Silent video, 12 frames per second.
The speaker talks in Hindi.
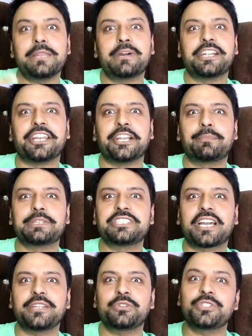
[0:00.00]
पहली बार डेट पर
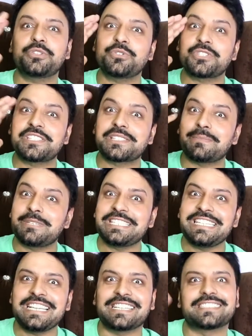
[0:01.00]
जा रही होती है तो उसे समझ
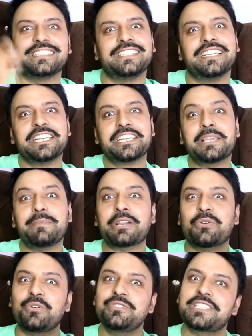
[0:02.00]
नहीं आती कि मैं
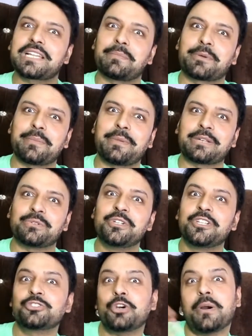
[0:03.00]
कौन से कपड़े पहनूं
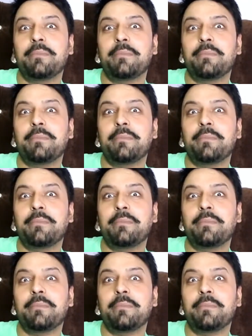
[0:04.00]
तो